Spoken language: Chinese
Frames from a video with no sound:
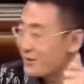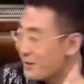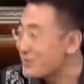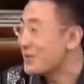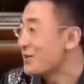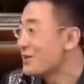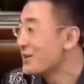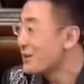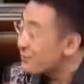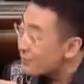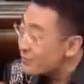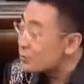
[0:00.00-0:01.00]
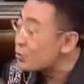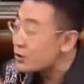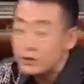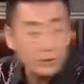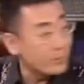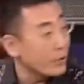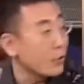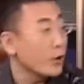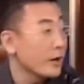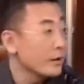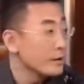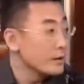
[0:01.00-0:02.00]
国能行。说世博
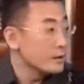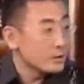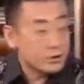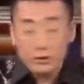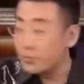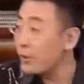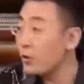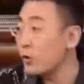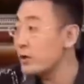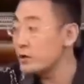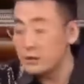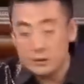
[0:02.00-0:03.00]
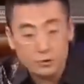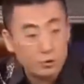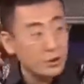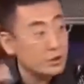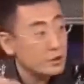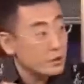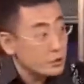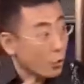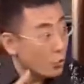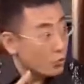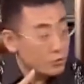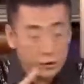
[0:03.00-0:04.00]
会，世博会这次对这个
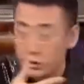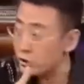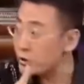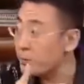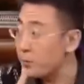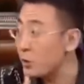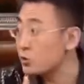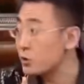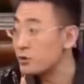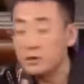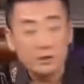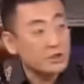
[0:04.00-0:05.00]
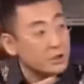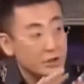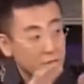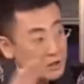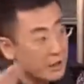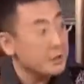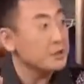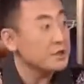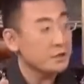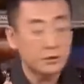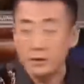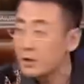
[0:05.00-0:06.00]
肉食的标准进行严格
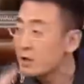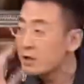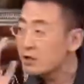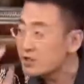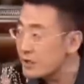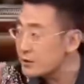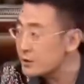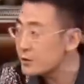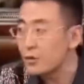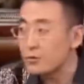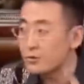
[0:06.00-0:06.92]
限制，限制